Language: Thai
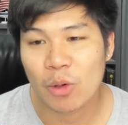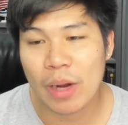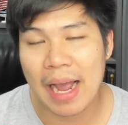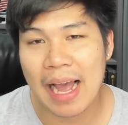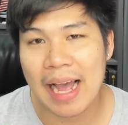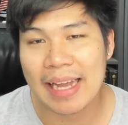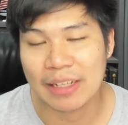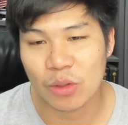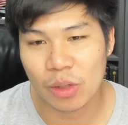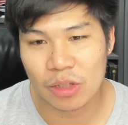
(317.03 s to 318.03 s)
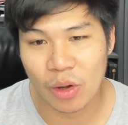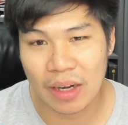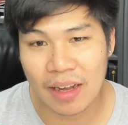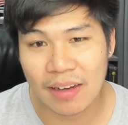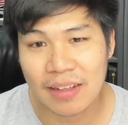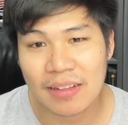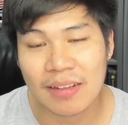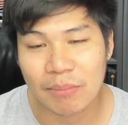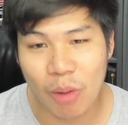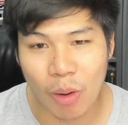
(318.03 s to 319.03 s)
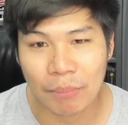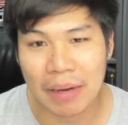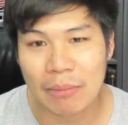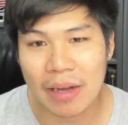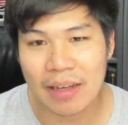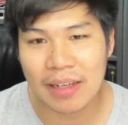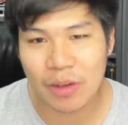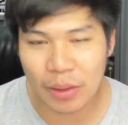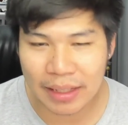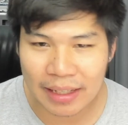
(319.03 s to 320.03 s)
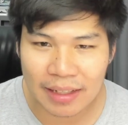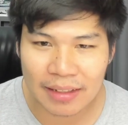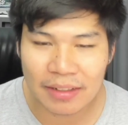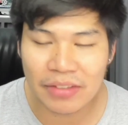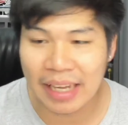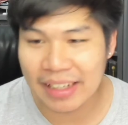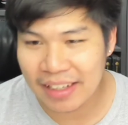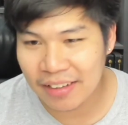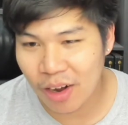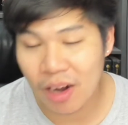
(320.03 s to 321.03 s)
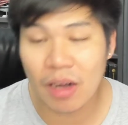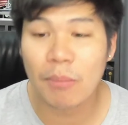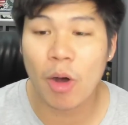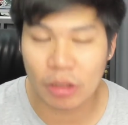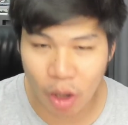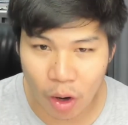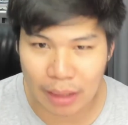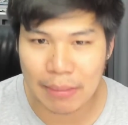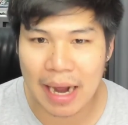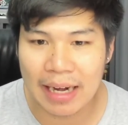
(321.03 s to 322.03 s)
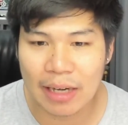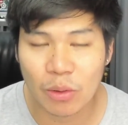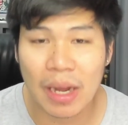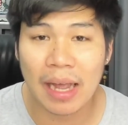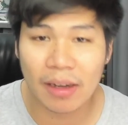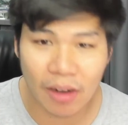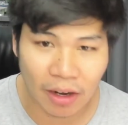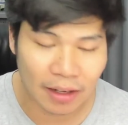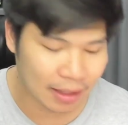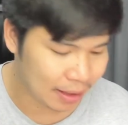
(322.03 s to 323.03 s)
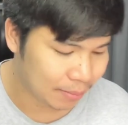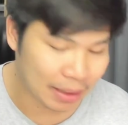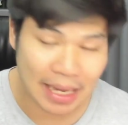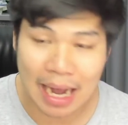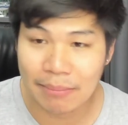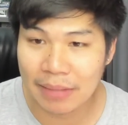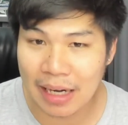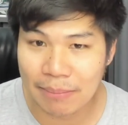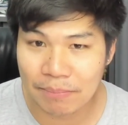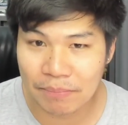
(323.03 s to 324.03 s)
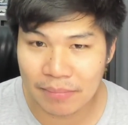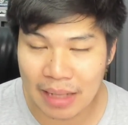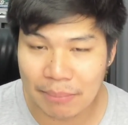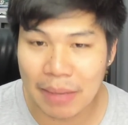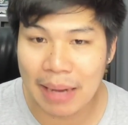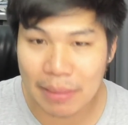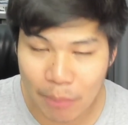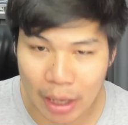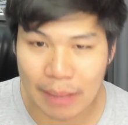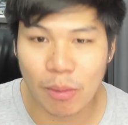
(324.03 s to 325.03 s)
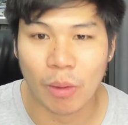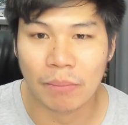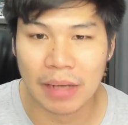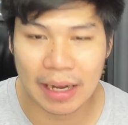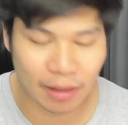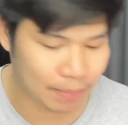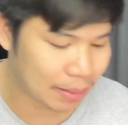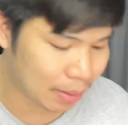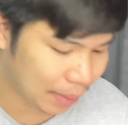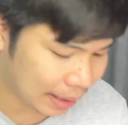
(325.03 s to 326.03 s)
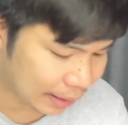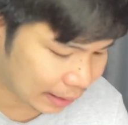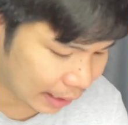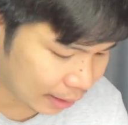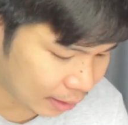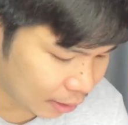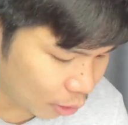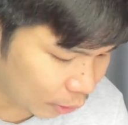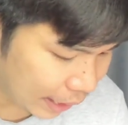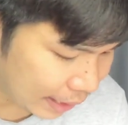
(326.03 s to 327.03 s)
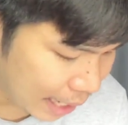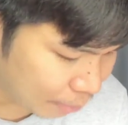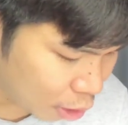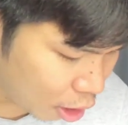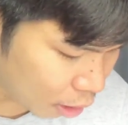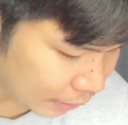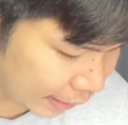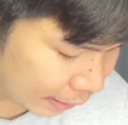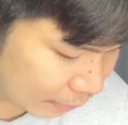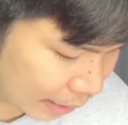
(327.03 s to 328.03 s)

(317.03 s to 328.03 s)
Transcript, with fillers: ลูกค้าเห็นตัวตนแล้วก็นึกถึงผมนะว่าเอ้ยคนนี้นิสัยดีเนาะเขาก็บอกต่อกันมานะลูกค้าก็พยายามนะครับนำพระมาปล่อยให้ผมนะก็เป็นประมาณนี้นะโอเคนะครับก็นี่